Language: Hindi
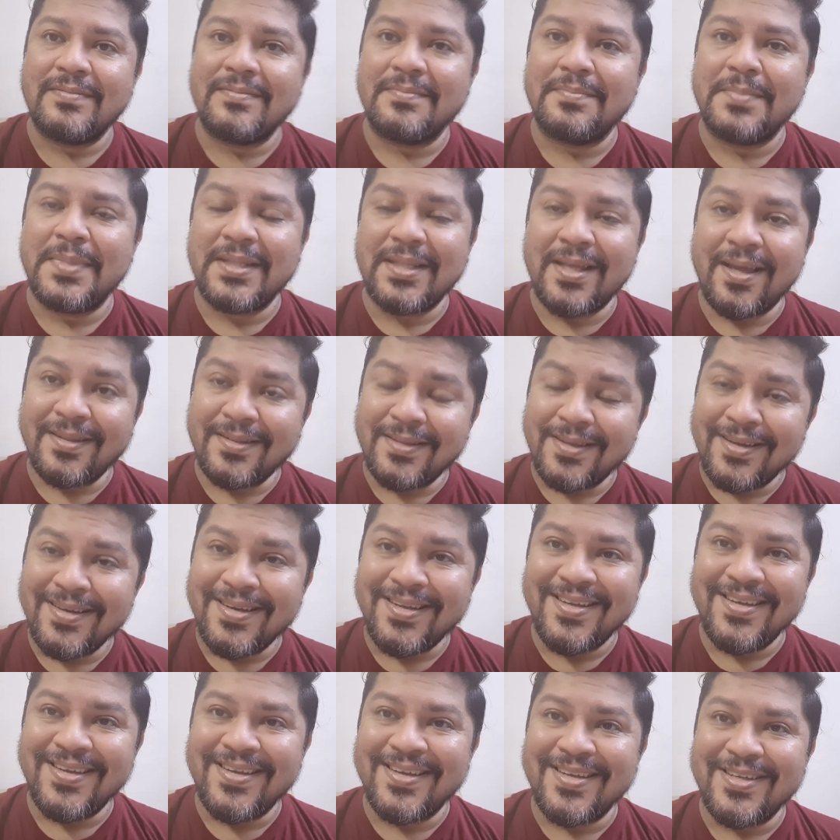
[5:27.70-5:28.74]
बताता
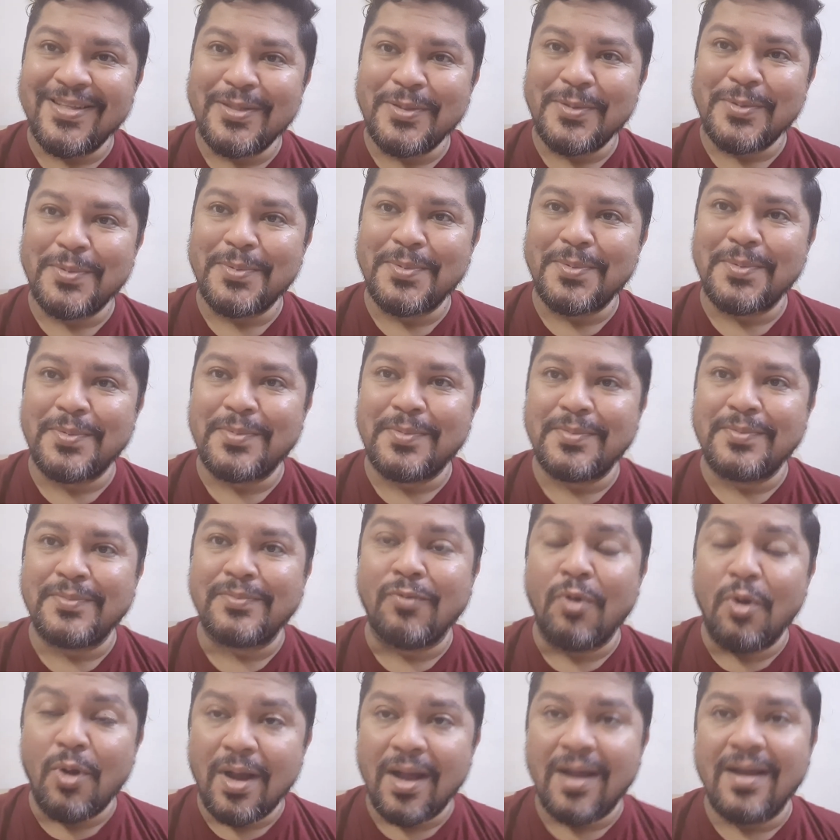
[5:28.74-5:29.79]
नहीं है तो
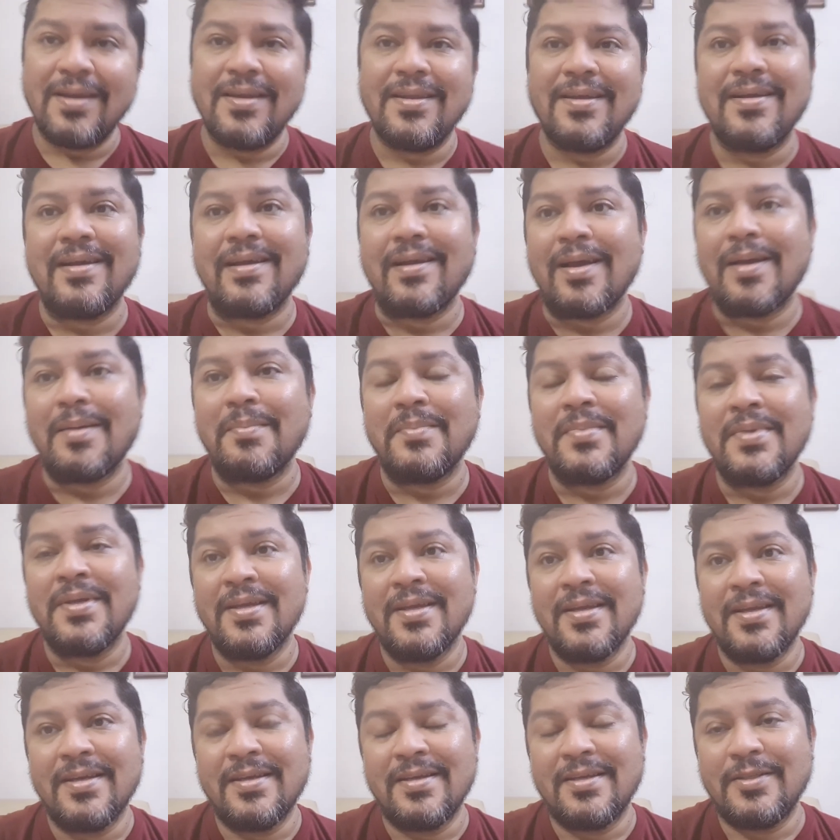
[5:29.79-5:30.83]
वो कहानी अगर हम
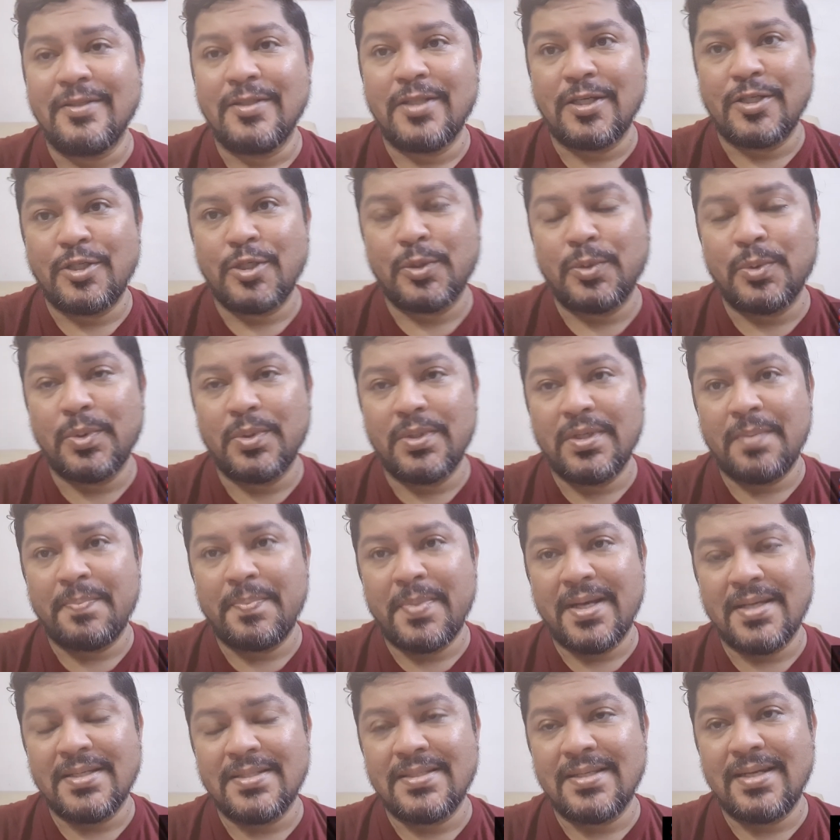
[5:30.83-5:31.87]
दर्शकों के
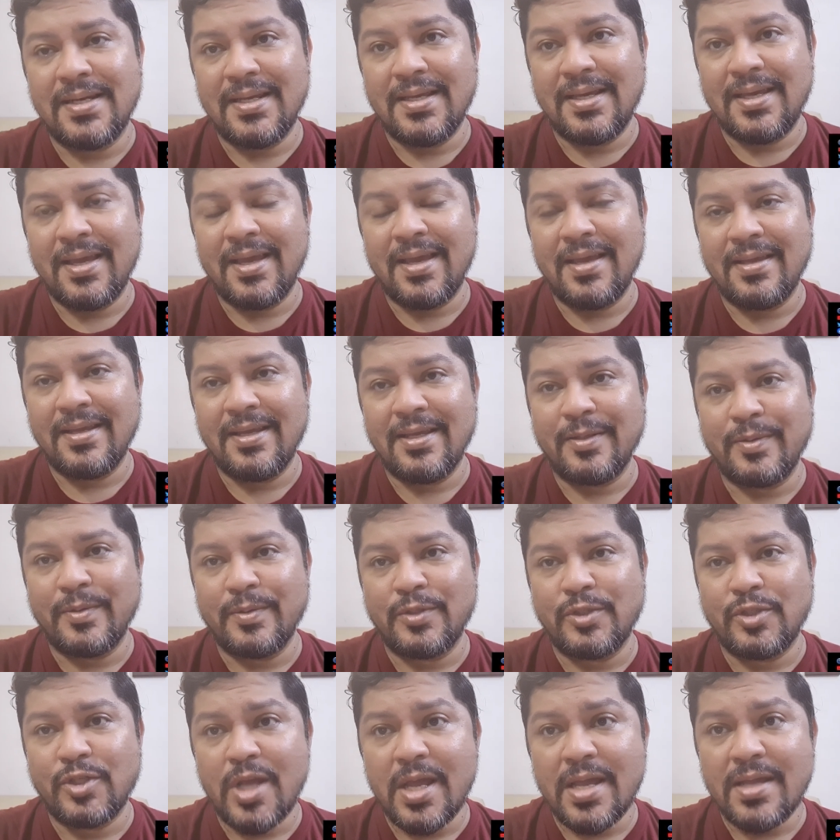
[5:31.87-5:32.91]
पास लेके आएंगे तो
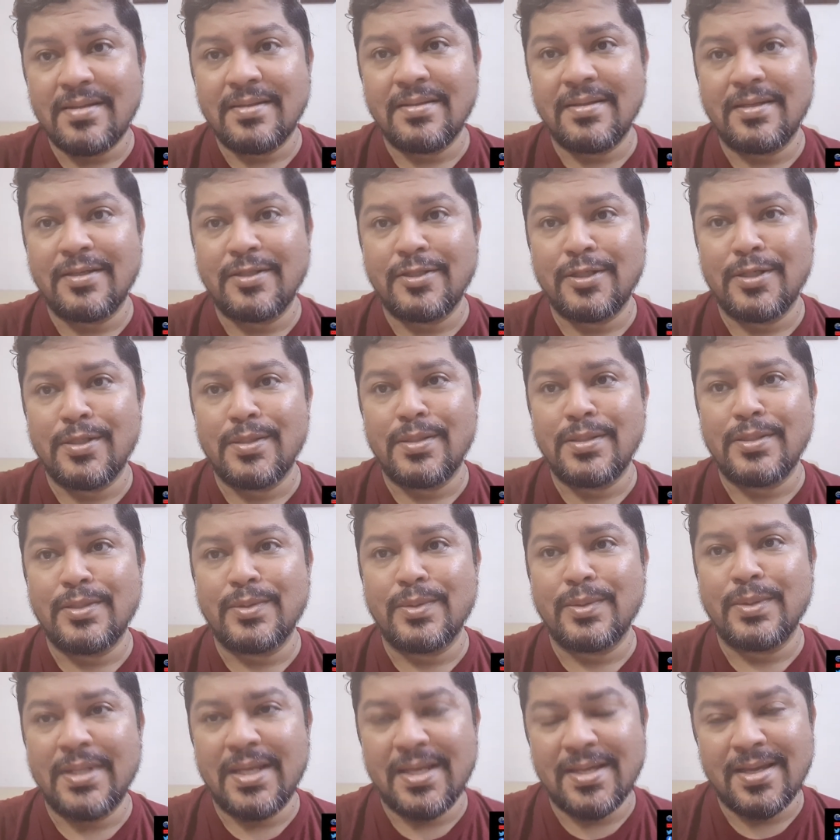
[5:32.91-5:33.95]
शायद दर्शक
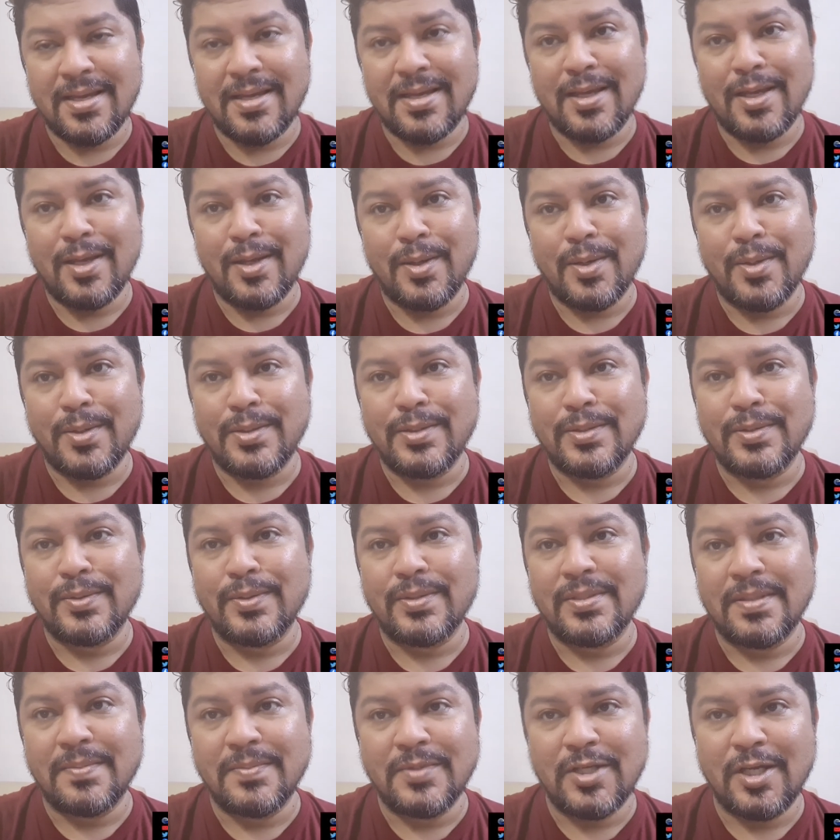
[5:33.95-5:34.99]
इसको देखेंगे और इसको
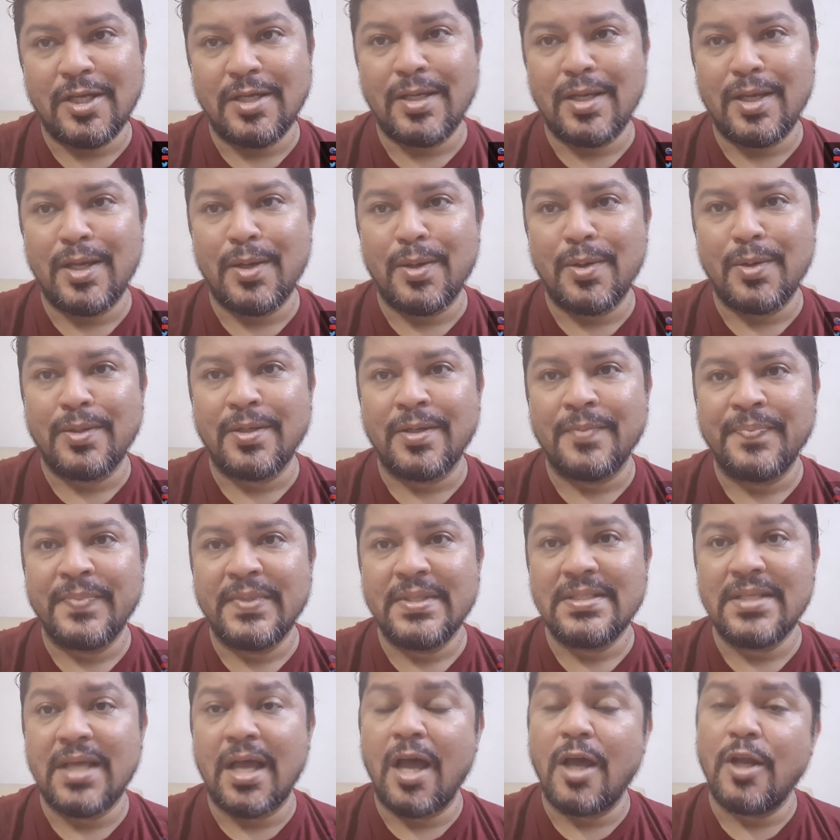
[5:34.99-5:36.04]
समझेंगे और
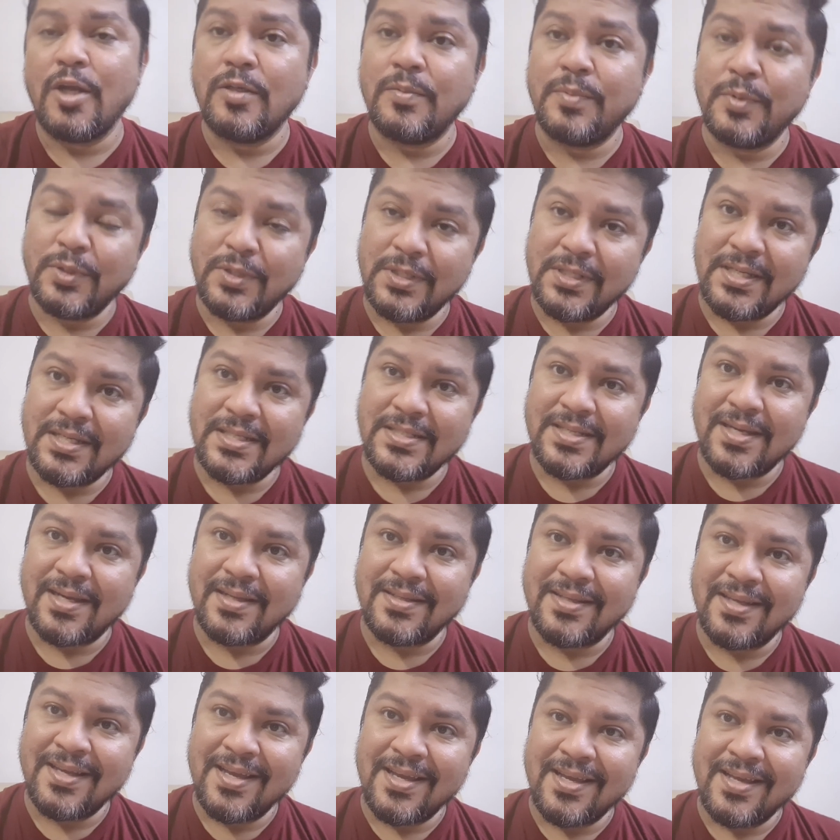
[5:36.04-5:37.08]
सहानुभूति के
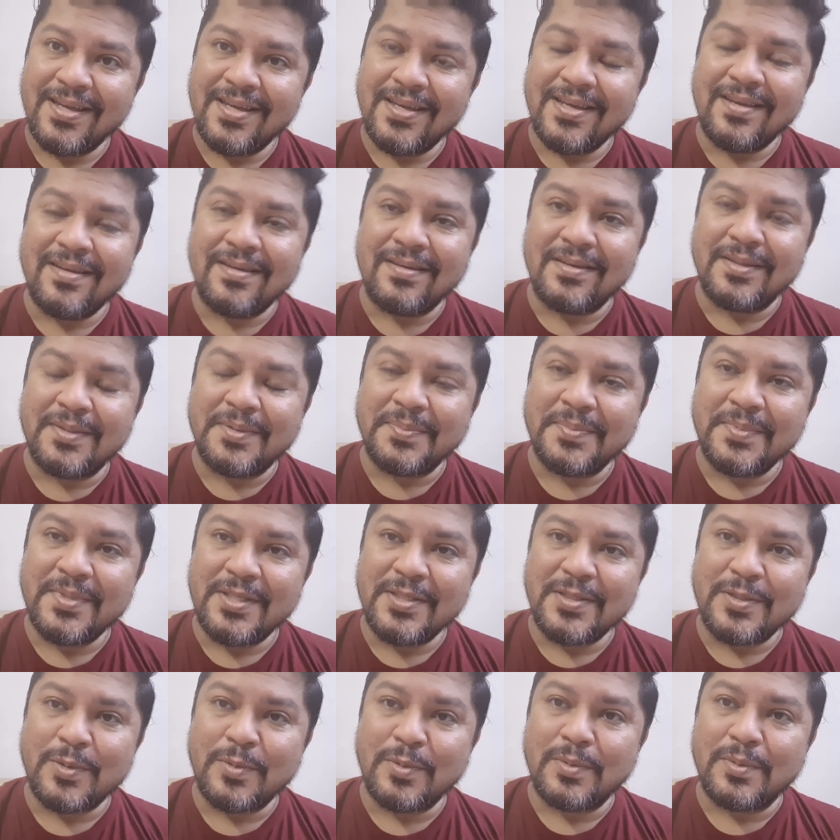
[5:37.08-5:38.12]
साथ
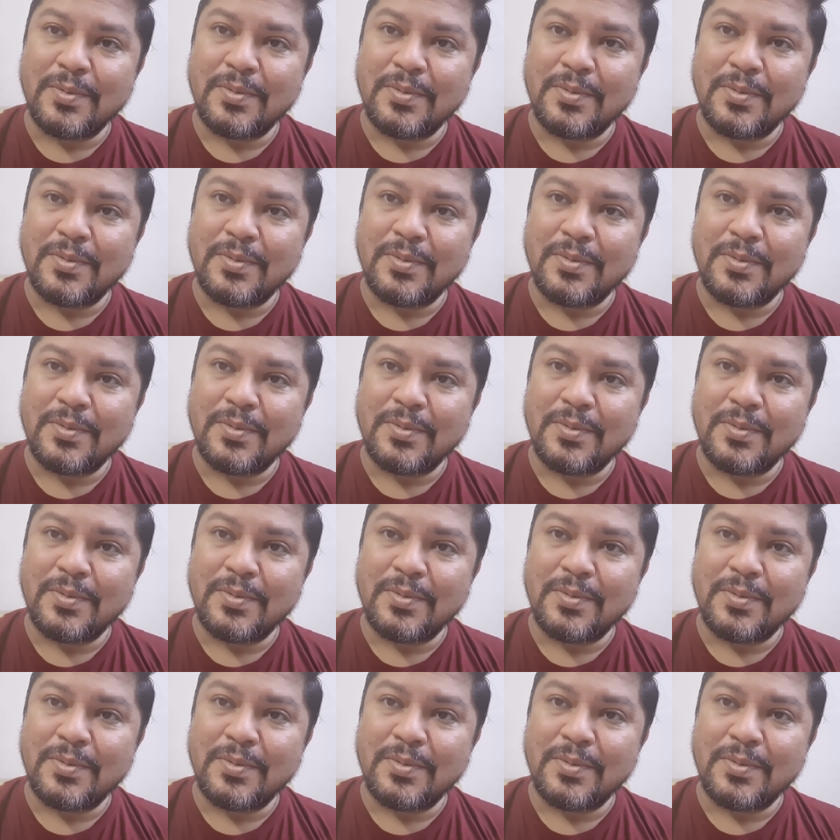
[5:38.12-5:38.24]
इसको